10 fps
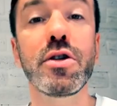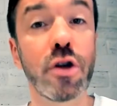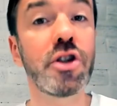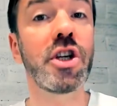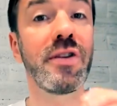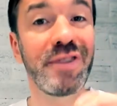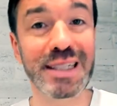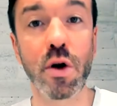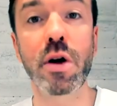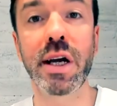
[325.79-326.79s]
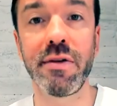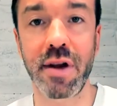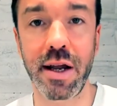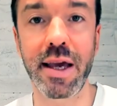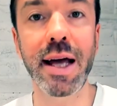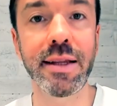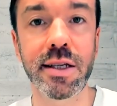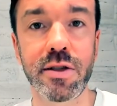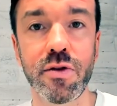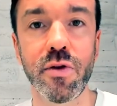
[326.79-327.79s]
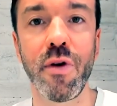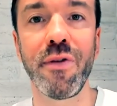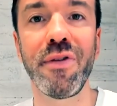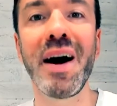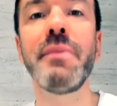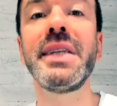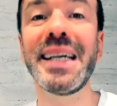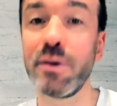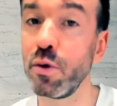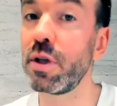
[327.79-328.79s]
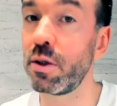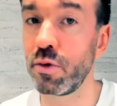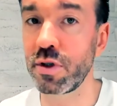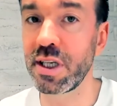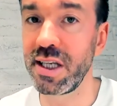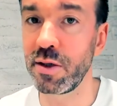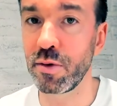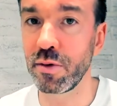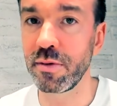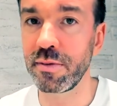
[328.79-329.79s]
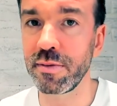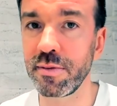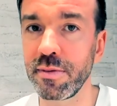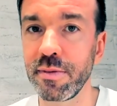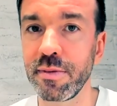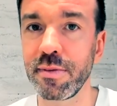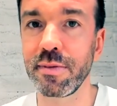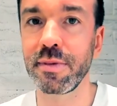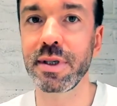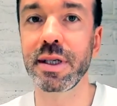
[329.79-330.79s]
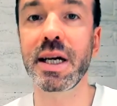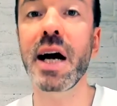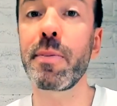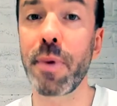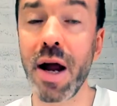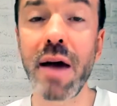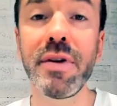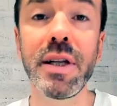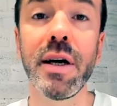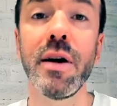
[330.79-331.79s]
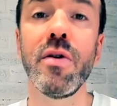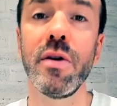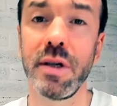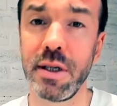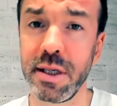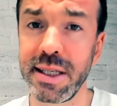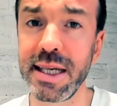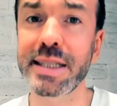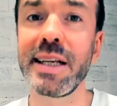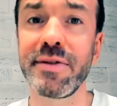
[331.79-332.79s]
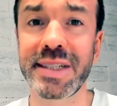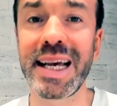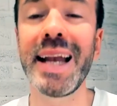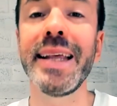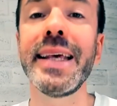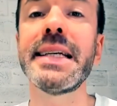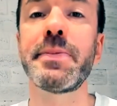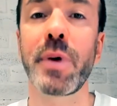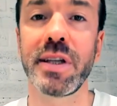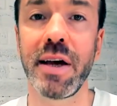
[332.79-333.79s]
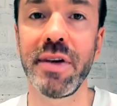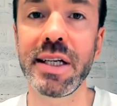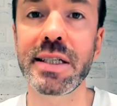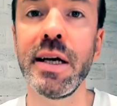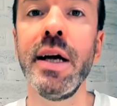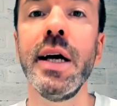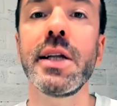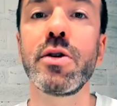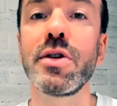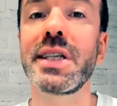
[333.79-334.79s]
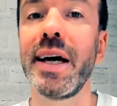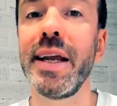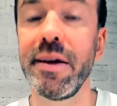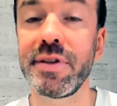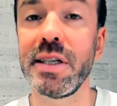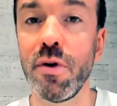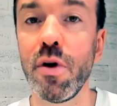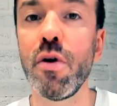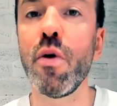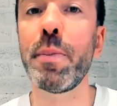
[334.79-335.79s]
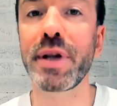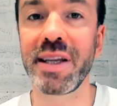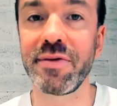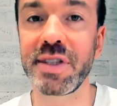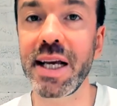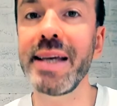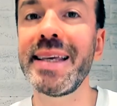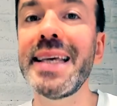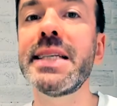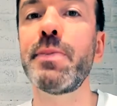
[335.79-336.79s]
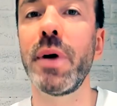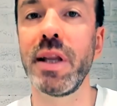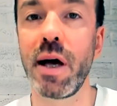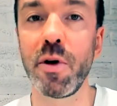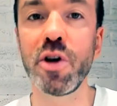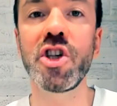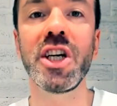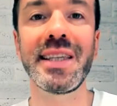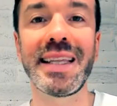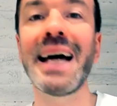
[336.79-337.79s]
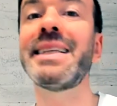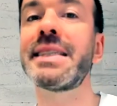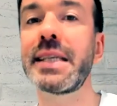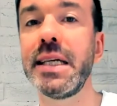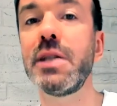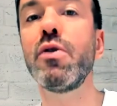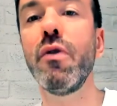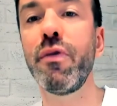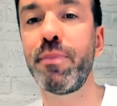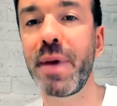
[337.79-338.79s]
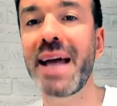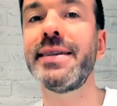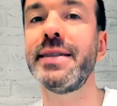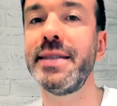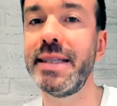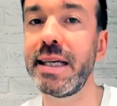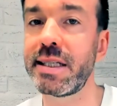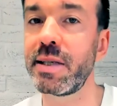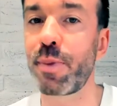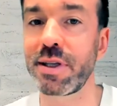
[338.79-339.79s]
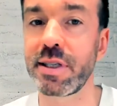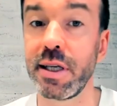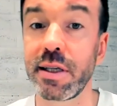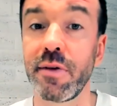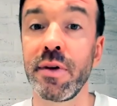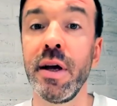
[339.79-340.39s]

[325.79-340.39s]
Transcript: с очень высокой вероятностью вам дадут эту скидку. Как правило, э, если в зале есть продавец, то, скорее всего, у продавца есть полномочия дать скидку в 5-10%.